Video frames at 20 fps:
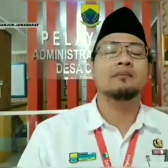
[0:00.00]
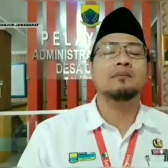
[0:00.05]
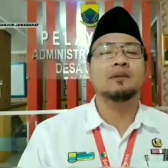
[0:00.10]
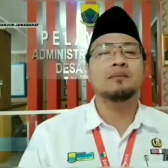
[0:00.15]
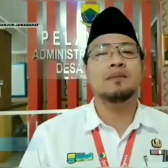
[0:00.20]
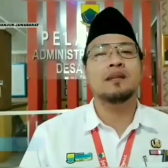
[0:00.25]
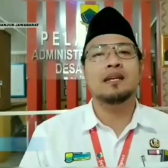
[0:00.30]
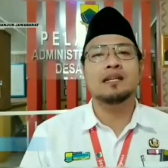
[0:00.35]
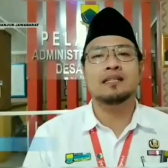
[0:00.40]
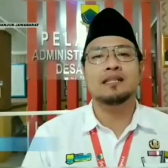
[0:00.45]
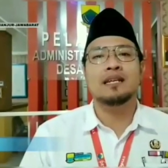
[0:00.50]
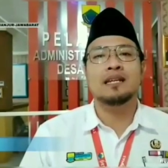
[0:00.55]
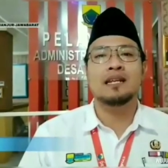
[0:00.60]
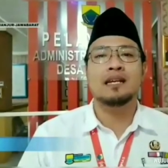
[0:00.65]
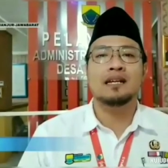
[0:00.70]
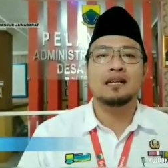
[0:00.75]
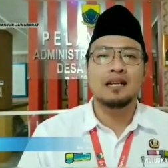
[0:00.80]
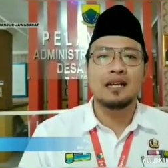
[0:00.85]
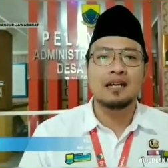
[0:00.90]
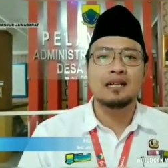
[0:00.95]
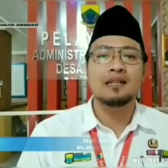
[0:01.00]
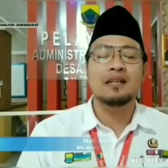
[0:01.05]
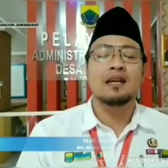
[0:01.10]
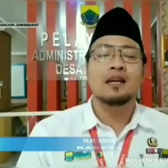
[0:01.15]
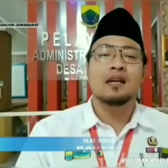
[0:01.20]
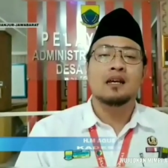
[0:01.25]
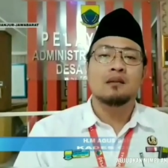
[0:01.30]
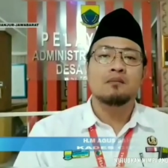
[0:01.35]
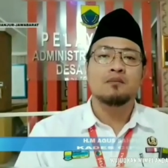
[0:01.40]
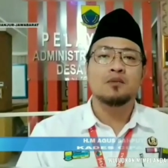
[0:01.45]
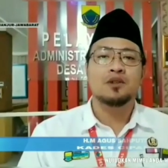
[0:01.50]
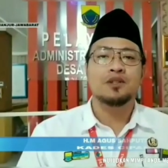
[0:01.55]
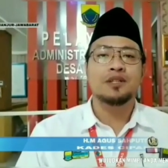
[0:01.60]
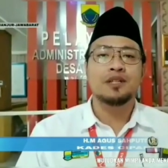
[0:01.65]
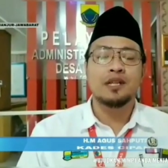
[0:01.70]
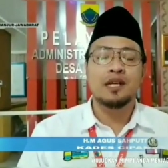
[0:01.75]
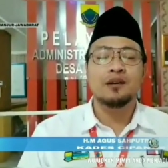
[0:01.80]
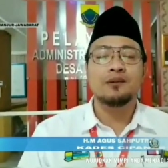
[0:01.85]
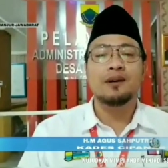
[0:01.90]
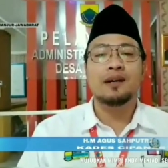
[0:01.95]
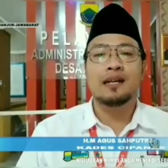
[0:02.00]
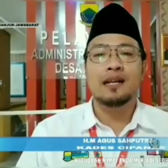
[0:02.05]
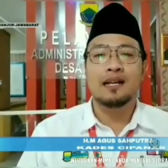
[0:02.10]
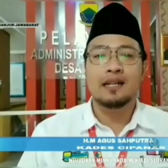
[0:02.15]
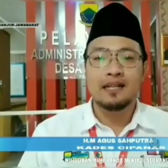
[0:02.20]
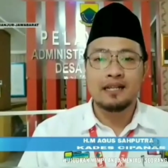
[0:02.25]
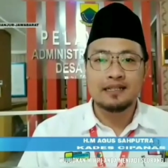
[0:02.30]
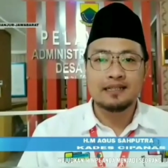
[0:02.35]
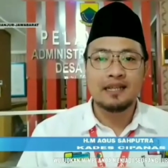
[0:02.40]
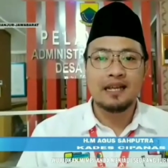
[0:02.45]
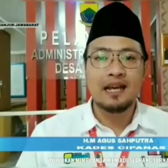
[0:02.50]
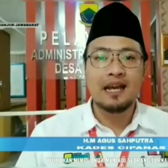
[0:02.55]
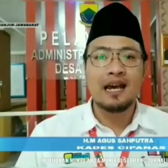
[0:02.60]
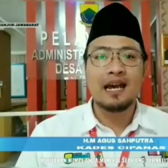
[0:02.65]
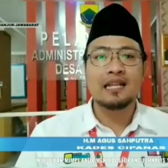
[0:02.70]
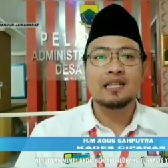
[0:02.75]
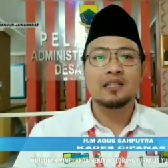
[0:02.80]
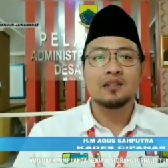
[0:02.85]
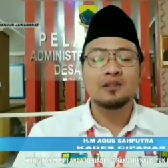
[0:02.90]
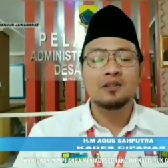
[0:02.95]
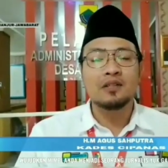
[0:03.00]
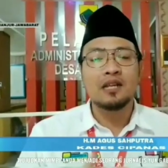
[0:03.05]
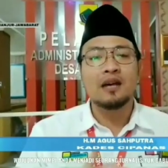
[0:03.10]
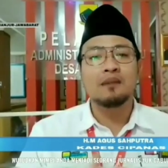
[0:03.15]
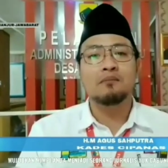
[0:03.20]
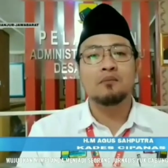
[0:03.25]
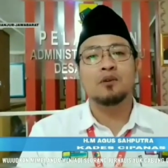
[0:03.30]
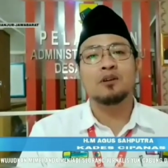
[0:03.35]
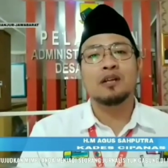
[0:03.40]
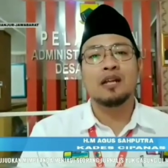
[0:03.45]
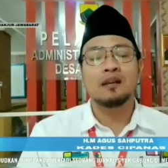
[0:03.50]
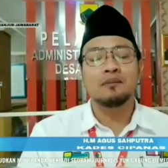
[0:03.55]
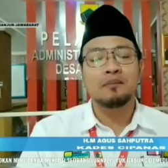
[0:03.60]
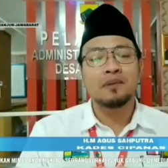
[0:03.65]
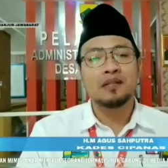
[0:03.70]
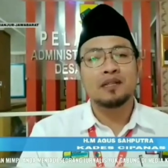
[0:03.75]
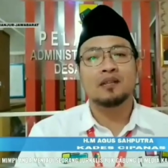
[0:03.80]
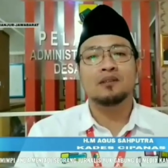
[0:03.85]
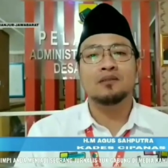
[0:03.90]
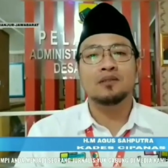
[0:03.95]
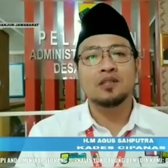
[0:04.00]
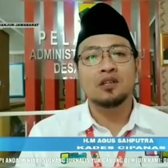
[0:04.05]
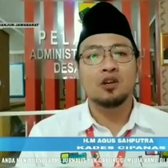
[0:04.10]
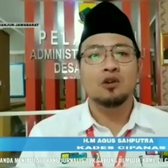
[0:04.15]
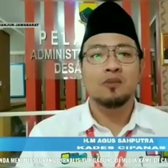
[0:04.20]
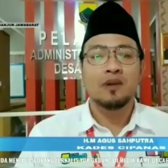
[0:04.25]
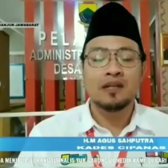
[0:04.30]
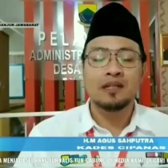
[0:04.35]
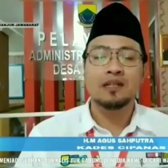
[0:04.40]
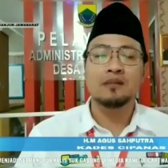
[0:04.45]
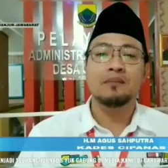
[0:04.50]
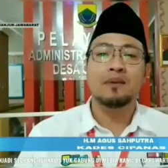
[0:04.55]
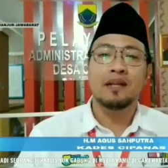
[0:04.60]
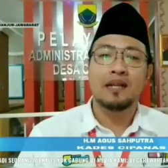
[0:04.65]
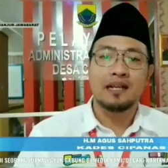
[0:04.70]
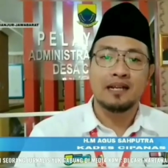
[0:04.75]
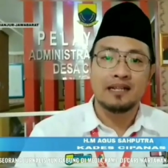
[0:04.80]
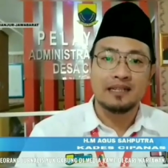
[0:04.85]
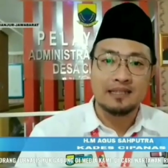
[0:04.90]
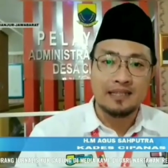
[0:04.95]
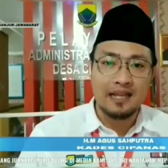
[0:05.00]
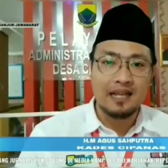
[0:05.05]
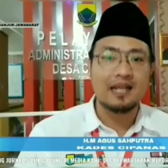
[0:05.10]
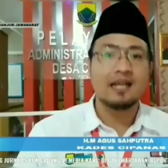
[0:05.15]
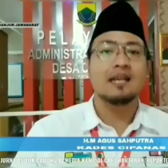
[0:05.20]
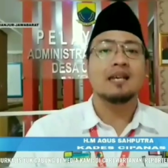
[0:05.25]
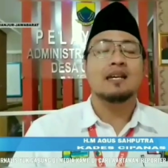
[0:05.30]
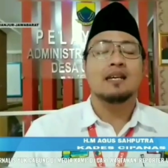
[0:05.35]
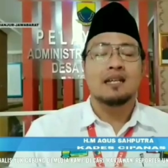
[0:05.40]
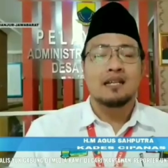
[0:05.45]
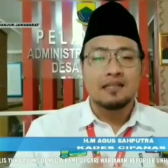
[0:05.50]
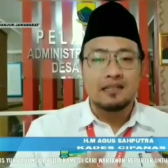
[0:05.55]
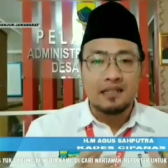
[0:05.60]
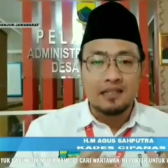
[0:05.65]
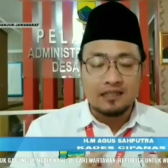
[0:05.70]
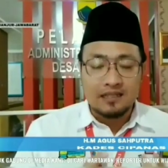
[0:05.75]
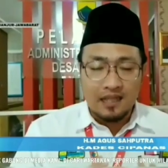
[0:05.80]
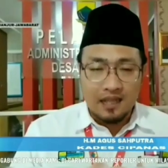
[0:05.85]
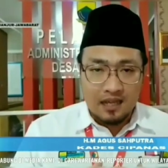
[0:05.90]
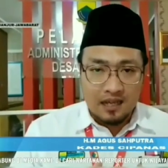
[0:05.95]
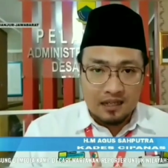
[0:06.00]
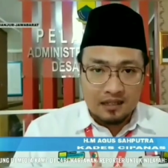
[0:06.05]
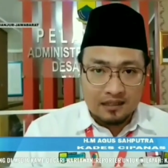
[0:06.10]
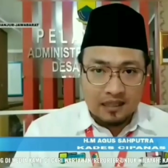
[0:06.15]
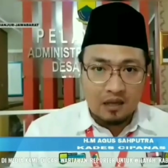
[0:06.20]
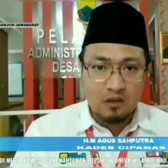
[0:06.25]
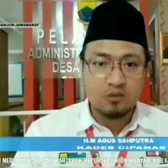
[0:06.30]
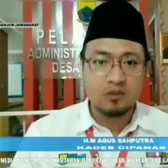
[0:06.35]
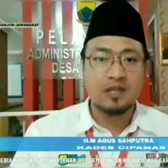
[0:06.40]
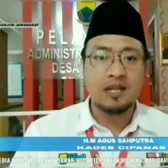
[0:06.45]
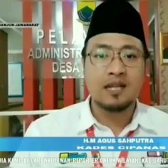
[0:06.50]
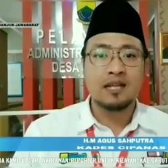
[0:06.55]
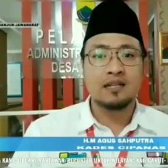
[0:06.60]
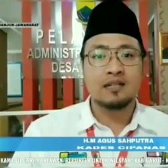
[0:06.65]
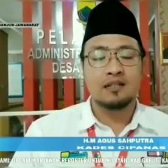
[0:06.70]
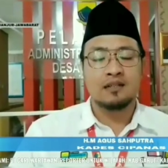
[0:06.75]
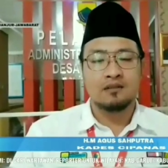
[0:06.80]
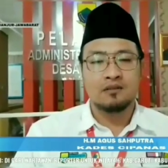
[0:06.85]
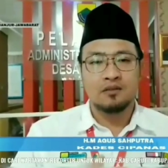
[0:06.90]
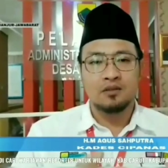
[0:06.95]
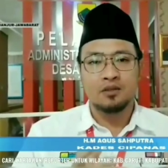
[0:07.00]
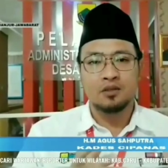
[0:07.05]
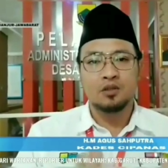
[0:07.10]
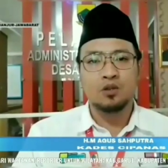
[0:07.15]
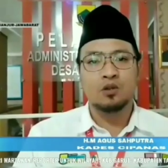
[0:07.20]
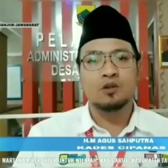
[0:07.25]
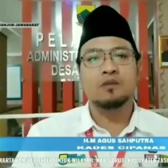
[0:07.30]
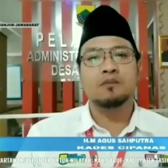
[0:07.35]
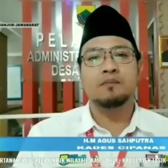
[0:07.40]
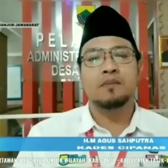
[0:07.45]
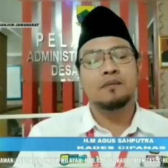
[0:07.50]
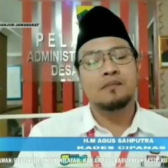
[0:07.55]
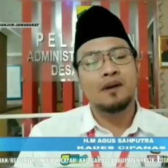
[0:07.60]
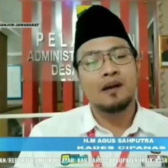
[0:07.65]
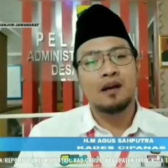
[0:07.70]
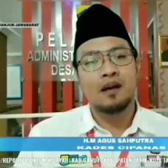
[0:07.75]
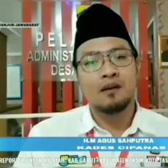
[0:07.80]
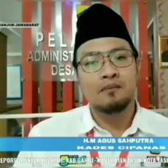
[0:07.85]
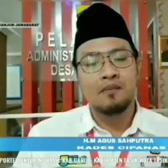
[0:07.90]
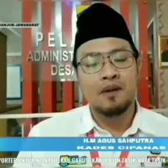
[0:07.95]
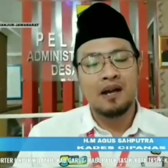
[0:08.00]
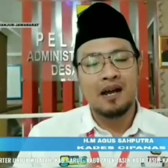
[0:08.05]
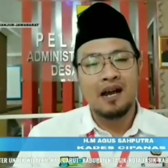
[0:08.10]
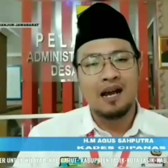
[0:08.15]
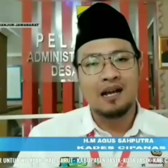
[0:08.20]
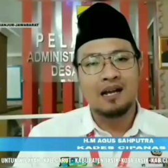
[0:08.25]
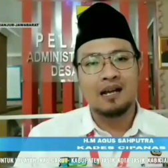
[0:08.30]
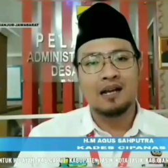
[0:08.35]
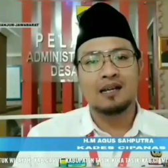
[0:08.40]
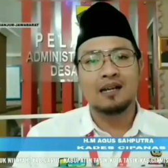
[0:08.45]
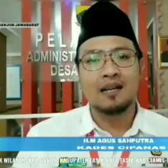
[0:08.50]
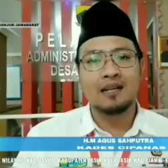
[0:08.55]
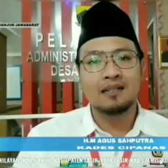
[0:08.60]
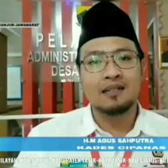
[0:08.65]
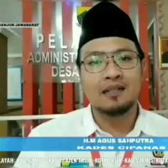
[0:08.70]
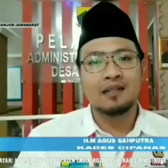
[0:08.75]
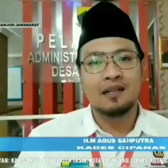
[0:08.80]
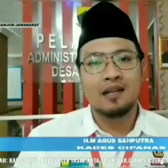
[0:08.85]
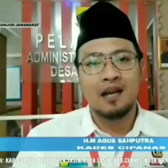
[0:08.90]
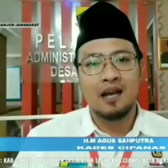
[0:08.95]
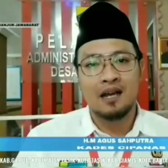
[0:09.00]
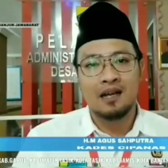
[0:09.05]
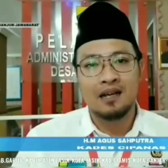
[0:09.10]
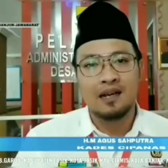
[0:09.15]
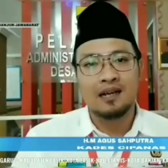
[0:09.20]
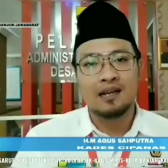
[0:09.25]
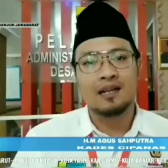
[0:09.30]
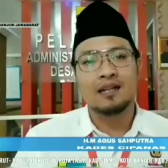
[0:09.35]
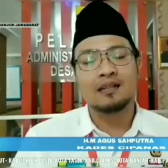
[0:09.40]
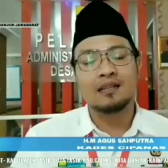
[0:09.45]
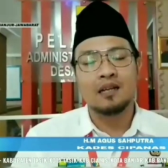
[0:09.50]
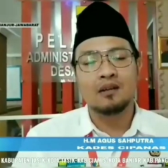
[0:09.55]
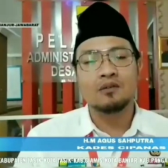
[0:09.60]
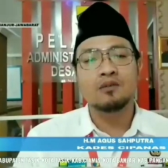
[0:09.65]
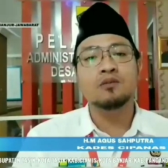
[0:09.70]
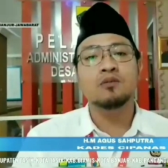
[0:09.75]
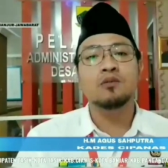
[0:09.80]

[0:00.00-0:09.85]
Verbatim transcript: melaksanakan musyawarah desa atau laporan pertanggungjawaban kepala desa eh, tahunan untuk eh, penganggaran anggaran tahun